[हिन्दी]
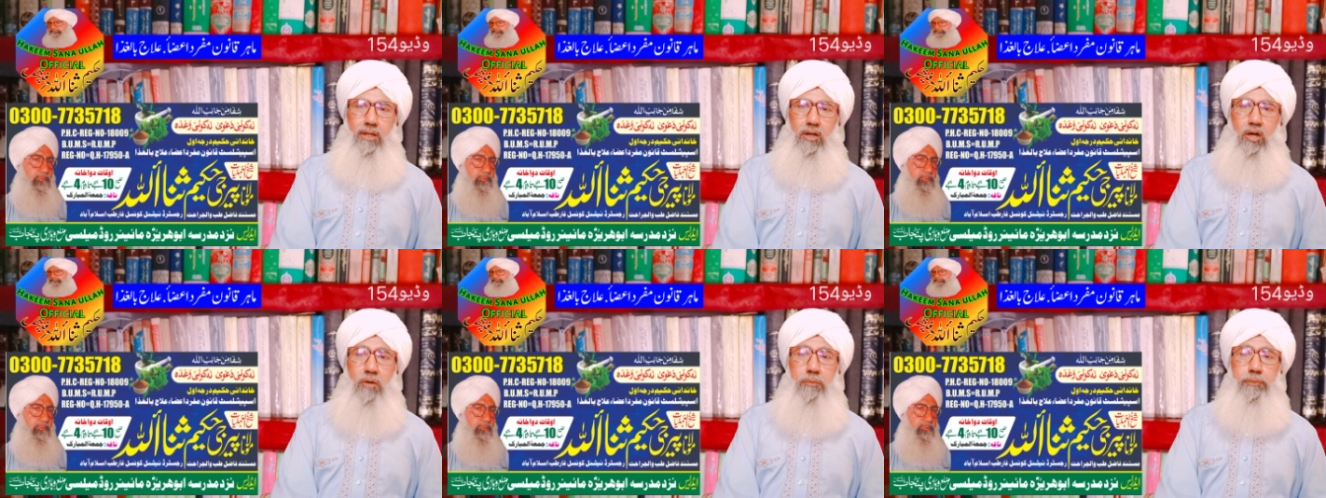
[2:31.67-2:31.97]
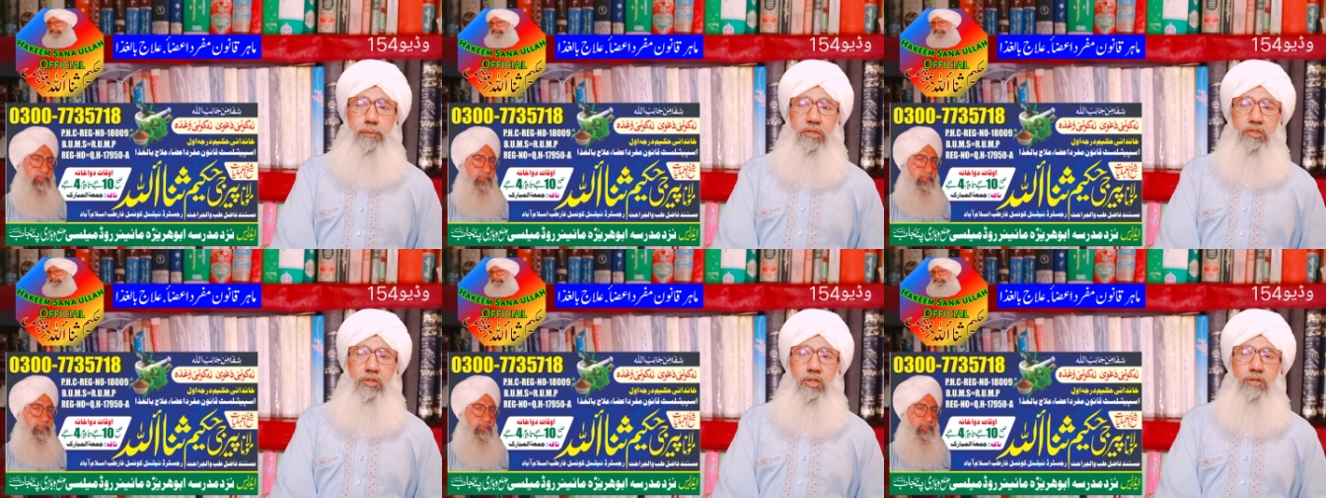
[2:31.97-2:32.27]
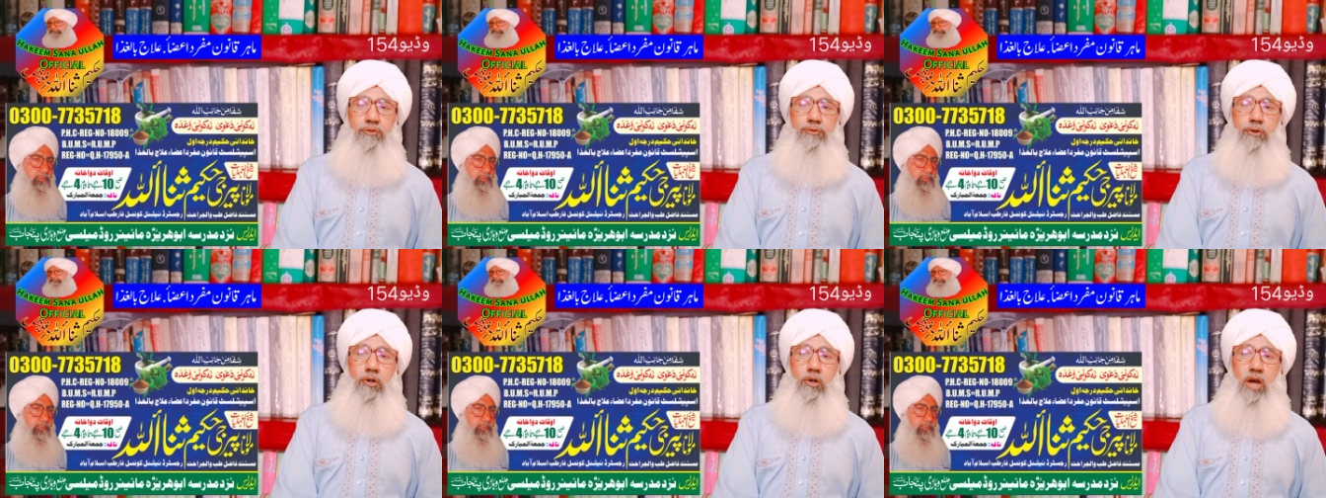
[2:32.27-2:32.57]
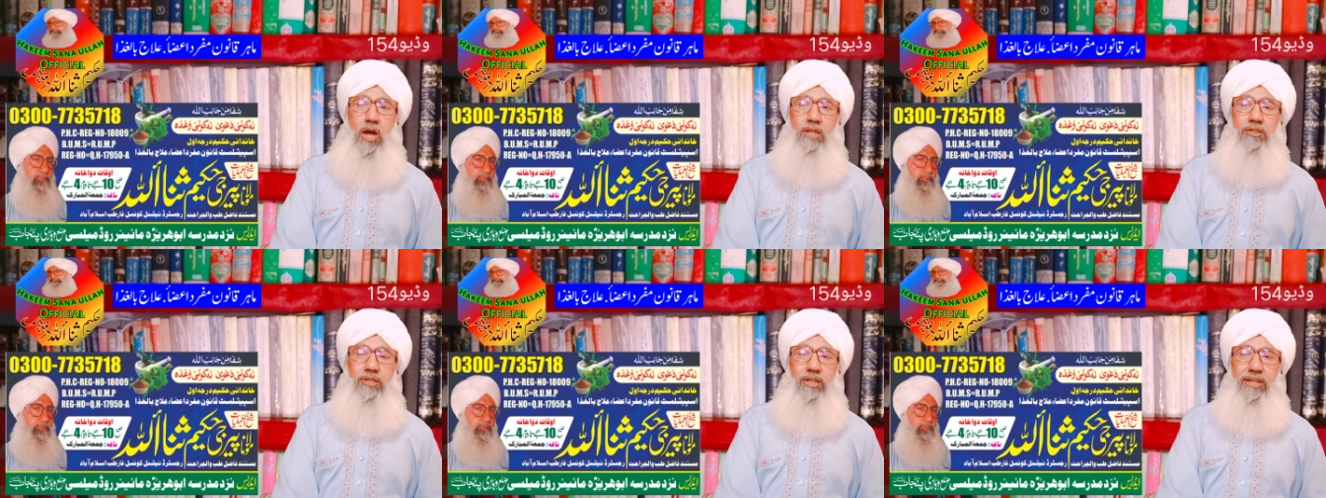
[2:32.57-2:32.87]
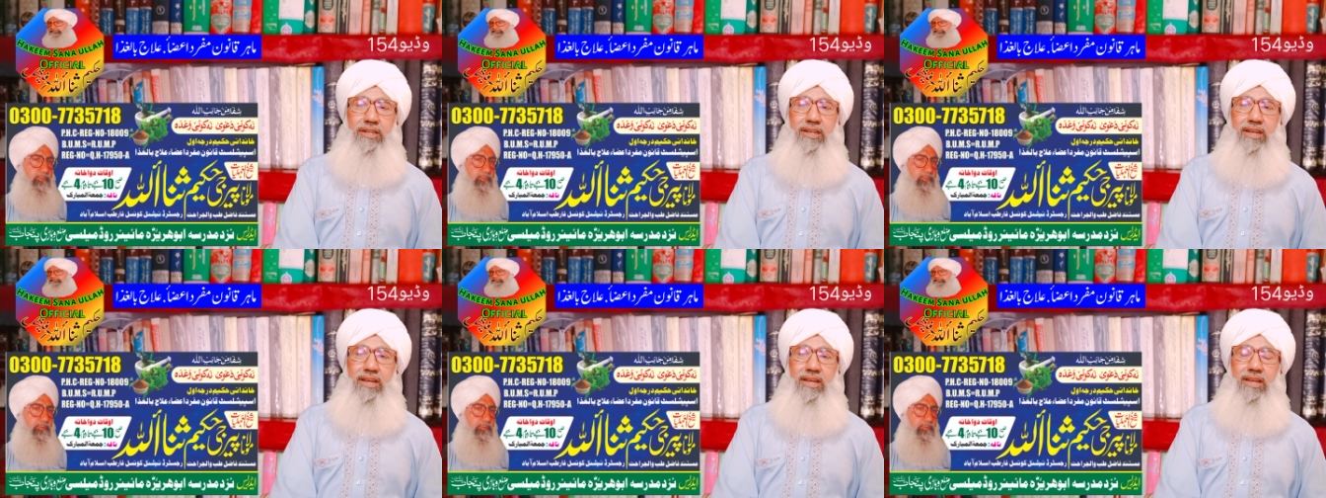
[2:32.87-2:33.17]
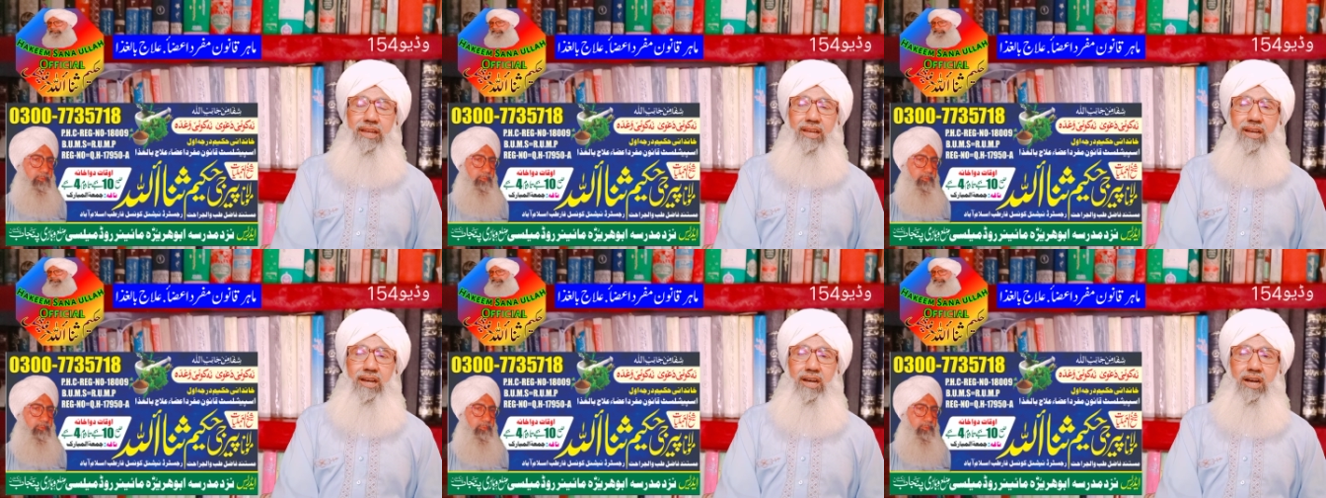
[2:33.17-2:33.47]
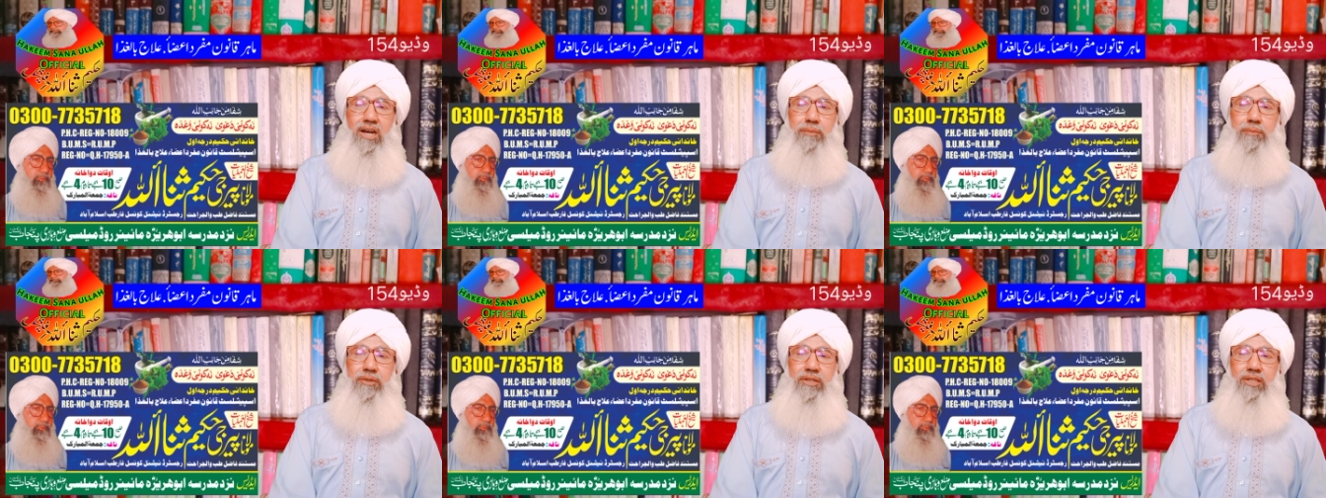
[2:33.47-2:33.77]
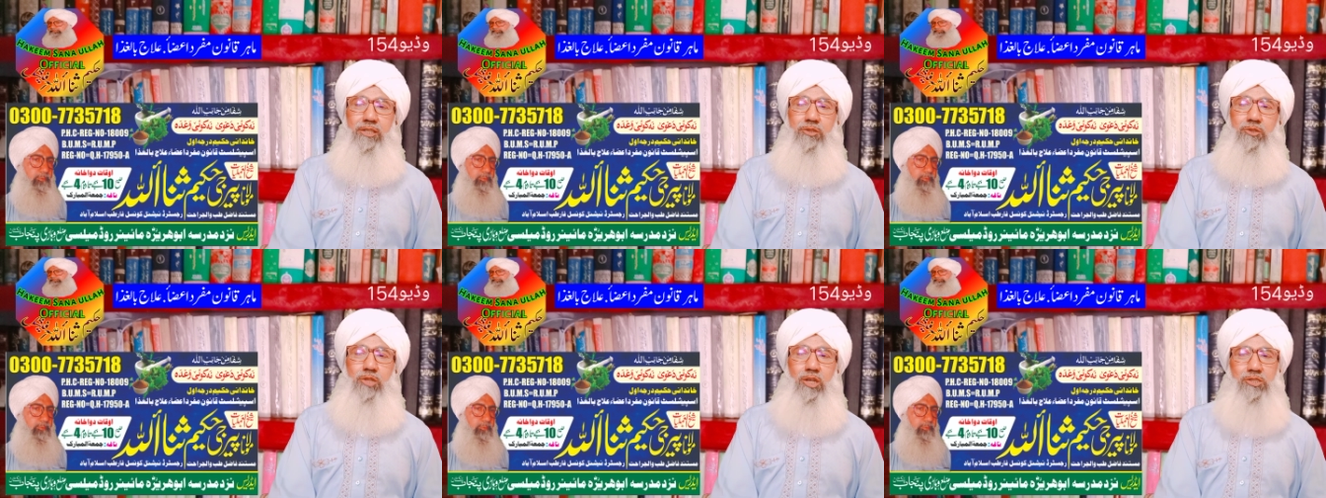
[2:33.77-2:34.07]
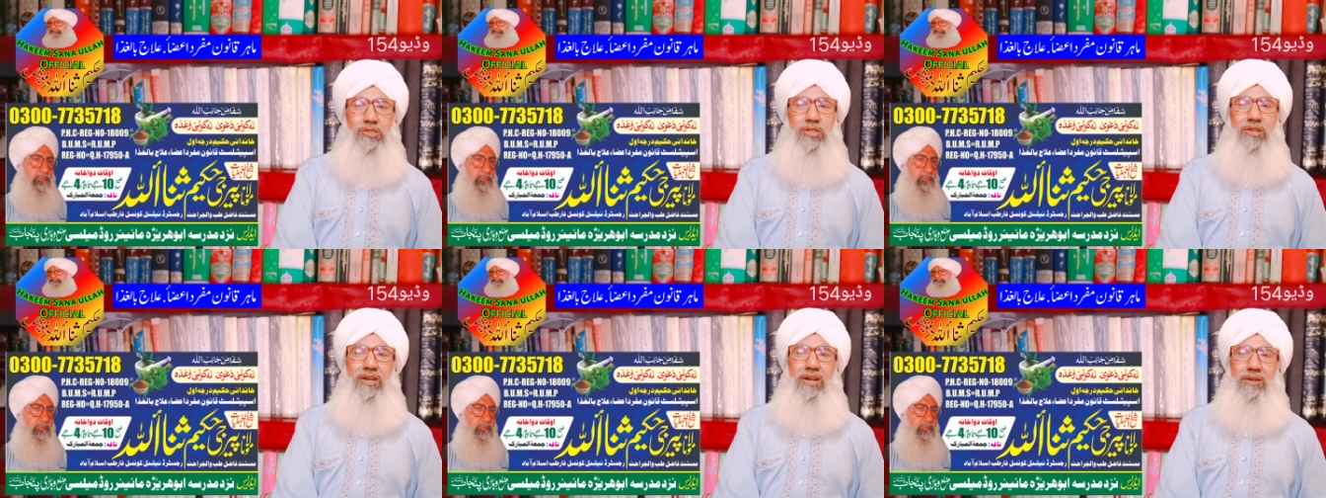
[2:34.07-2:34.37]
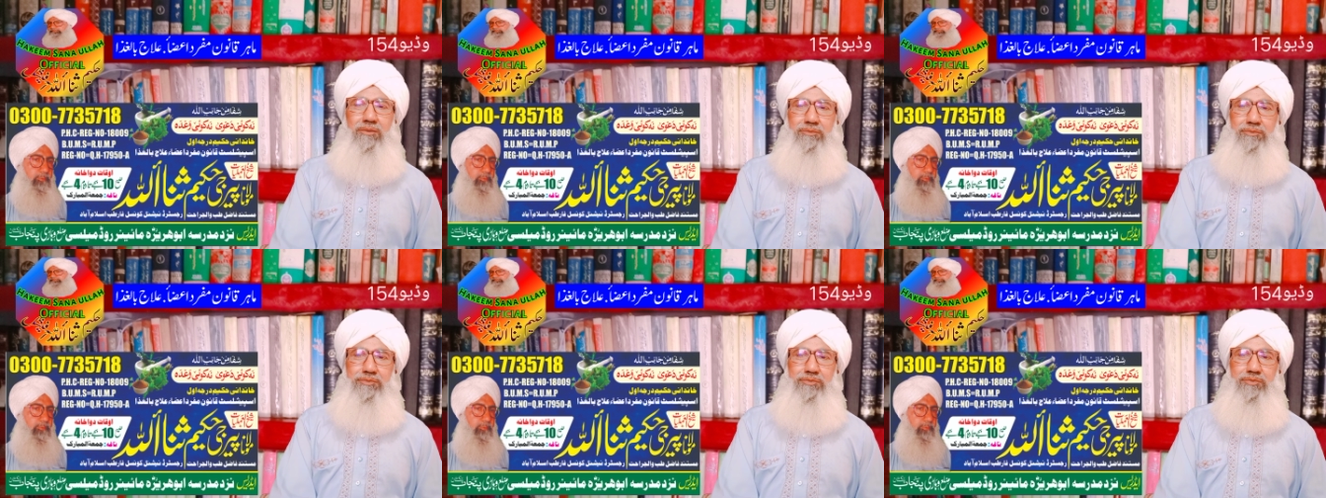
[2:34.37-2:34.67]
और पतरी फौलाद लेना है आपने दस ग्राम